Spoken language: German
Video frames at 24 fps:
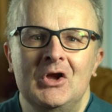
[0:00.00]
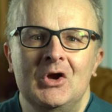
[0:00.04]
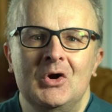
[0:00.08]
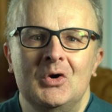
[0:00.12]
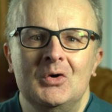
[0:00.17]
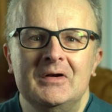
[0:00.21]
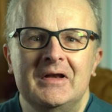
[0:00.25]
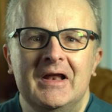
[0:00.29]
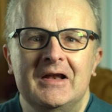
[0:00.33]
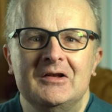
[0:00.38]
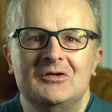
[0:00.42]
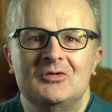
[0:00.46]

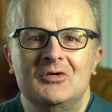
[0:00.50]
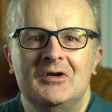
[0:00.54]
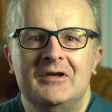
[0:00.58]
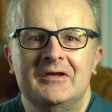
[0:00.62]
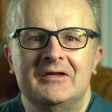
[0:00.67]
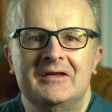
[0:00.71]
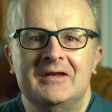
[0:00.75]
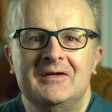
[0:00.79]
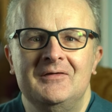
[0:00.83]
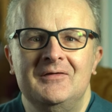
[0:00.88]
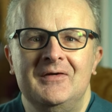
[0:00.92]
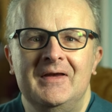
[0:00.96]
Und
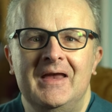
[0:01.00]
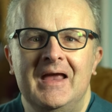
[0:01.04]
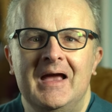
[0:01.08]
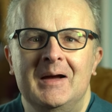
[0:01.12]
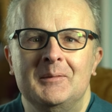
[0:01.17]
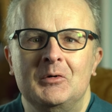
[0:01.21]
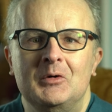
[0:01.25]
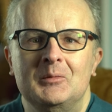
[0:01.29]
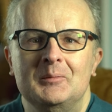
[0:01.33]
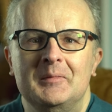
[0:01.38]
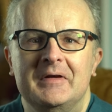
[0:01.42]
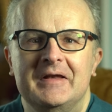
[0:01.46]
natürlich die
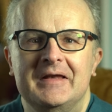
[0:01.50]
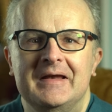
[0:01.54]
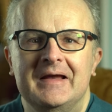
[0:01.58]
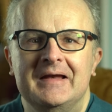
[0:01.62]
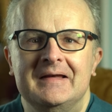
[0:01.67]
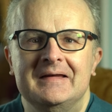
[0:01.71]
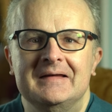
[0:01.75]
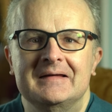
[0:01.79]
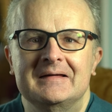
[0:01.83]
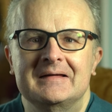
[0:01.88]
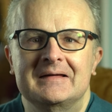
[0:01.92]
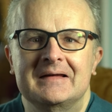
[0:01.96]
Werbung, mit der
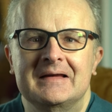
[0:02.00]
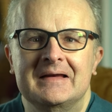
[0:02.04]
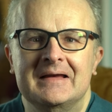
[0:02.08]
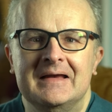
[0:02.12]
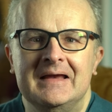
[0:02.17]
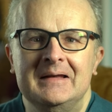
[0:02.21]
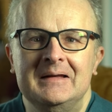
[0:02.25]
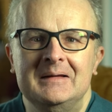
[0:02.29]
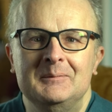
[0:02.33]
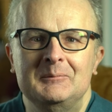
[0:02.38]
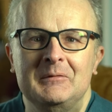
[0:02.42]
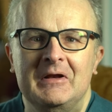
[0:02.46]
die
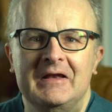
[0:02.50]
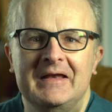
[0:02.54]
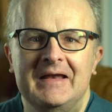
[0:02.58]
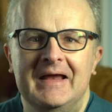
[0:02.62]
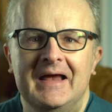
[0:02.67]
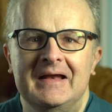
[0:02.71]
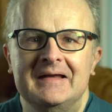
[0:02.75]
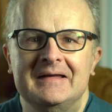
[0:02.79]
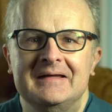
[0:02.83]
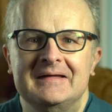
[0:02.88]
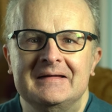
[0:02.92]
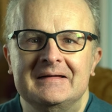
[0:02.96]
Kind, mit
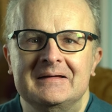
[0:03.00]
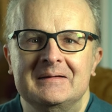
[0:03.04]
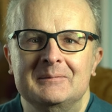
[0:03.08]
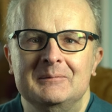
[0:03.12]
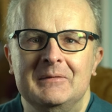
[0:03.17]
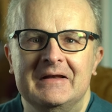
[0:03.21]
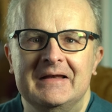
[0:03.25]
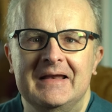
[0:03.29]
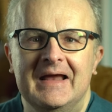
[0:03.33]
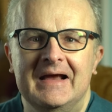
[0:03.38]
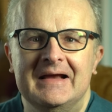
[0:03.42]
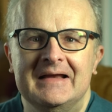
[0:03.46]
der
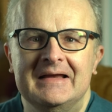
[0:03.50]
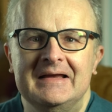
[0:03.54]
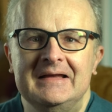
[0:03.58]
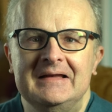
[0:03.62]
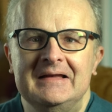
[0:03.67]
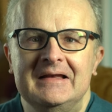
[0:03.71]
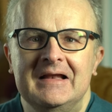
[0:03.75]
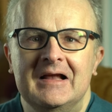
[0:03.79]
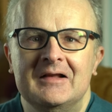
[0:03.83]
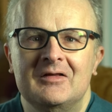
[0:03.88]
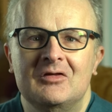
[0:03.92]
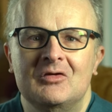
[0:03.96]
mit der
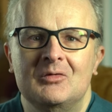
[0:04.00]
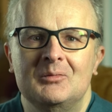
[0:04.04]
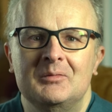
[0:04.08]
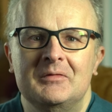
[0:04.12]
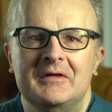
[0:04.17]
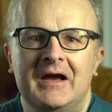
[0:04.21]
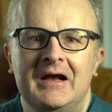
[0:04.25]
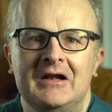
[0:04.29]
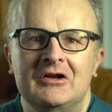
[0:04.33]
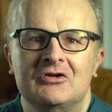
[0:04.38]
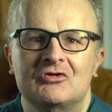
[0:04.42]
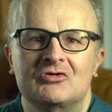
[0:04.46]
Kinder zum
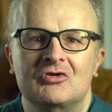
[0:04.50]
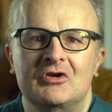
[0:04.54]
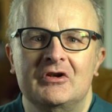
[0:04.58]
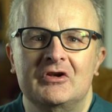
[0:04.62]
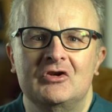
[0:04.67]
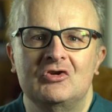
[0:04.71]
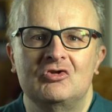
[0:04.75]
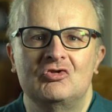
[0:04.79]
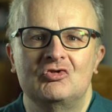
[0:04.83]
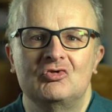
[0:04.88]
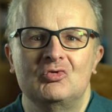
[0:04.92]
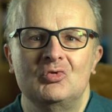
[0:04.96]
Teil schon
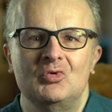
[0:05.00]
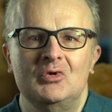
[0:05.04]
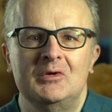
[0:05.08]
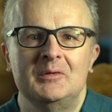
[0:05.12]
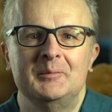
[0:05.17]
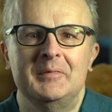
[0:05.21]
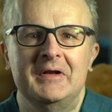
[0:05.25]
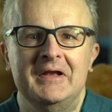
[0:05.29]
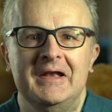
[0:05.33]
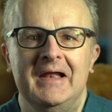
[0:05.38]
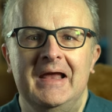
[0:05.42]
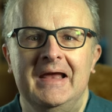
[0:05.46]
in
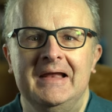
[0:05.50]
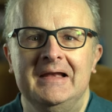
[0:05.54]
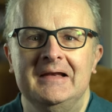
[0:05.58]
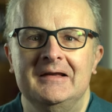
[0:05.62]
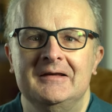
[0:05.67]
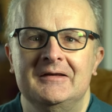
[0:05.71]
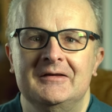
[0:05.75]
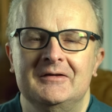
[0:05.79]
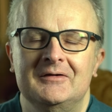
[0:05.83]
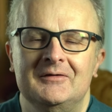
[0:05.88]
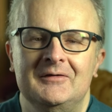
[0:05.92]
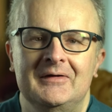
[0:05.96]
Schulen
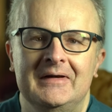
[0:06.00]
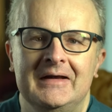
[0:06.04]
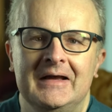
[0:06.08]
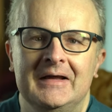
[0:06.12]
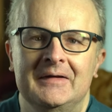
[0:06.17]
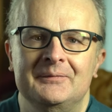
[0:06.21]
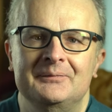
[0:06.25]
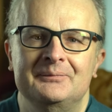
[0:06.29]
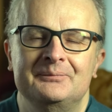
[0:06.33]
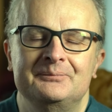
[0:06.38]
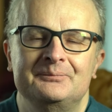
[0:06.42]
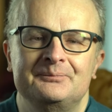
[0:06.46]
behelligt
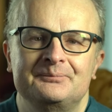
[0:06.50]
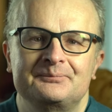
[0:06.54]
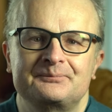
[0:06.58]
werden.